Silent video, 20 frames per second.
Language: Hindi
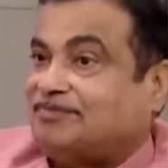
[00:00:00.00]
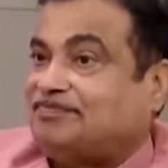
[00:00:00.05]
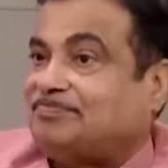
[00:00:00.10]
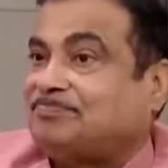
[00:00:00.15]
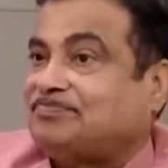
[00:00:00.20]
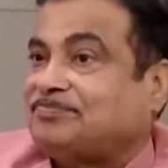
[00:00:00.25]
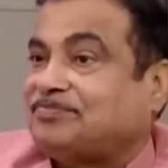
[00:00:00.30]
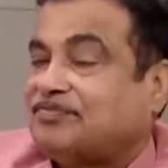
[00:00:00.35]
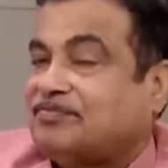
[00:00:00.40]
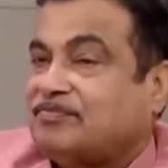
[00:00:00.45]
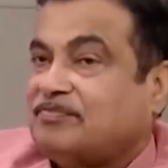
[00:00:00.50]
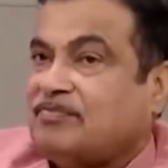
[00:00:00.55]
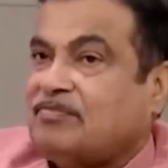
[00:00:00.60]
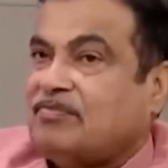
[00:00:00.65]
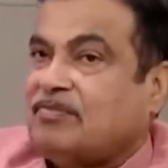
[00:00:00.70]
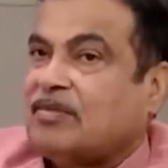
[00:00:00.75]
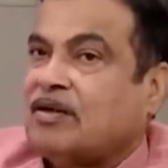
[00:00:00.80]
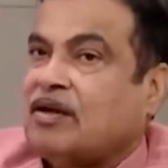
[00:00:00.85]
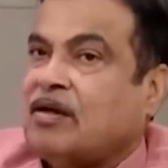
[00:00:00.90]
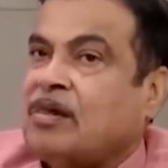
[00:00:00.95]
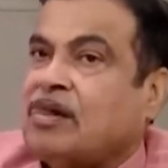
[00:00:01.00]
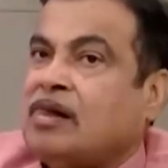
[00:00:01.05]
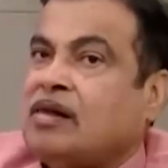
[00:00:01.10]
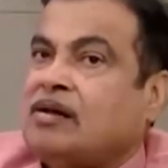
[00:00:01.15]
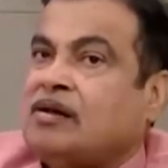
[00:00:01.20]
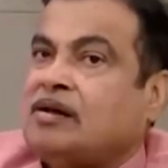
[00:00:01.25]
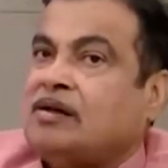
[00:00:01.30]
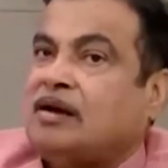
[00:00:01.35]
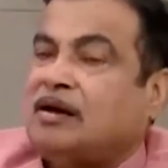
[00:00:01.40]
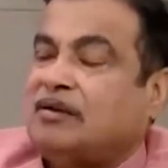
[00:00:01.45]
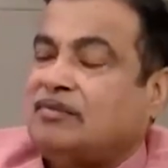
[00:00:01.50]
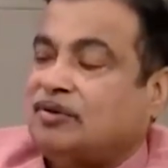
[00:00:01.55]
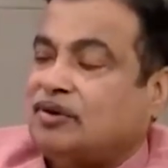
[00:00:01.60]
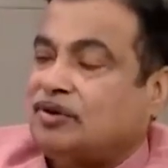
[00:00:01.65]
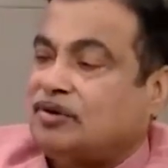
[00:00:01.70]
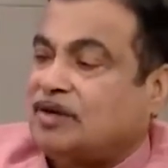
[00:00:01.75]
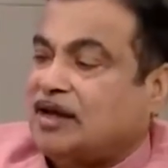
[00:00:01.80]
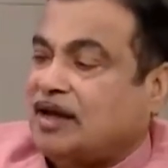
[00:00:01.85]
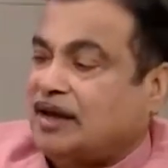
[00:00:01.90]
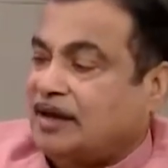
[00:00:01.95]
हूँ हम
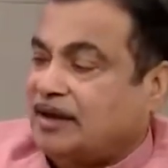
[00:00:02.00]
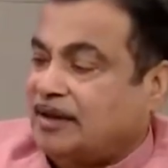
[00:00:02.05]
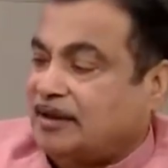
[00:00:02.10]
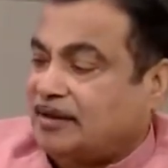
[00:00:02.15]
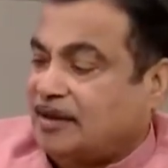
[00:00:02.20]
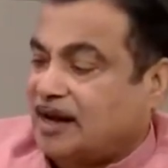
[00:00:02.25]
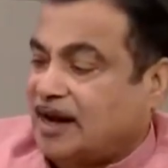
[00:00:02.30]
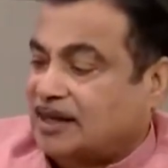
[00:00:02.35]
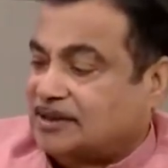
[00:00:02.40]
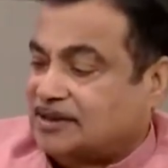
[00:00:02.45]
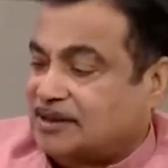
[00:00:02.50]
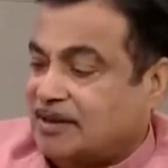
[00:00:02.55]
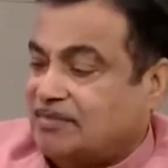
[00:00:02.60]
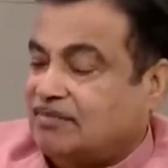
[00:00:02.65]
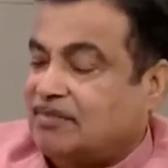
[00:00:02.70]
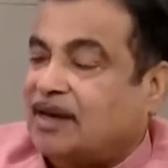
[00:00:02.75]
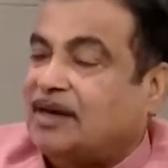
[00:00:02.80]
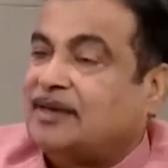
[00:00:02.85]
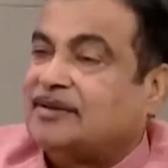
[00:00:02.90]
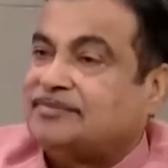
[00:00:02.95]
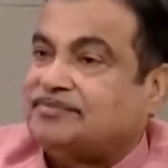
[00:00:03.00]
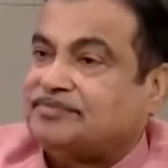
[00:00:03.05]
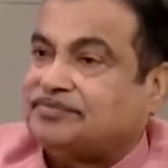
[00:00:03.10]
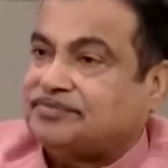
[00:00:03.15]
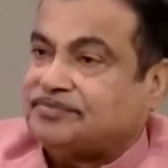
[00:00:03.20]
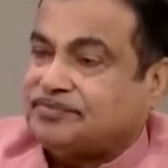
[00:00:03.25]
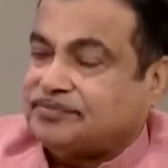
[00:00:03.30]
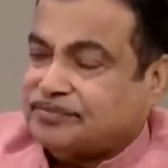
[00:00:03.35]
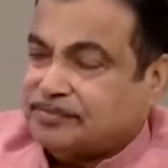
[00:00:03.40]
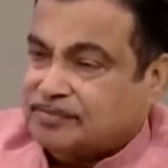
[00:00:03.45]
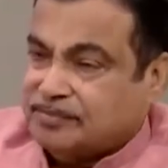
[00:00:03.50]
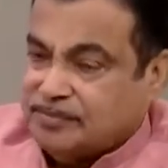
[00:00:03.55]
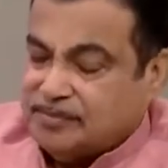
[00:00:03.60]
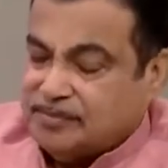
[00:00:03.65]
लोग ये आसाम में हम्म।